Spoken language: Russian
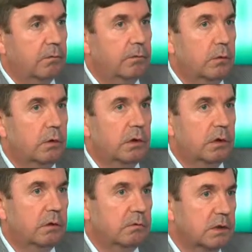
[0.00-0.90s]
ввел
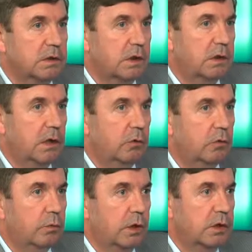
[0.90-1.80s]
э, в
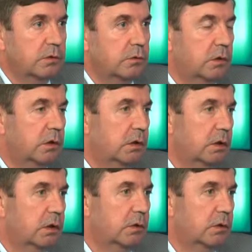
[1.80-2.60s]
национальную базу,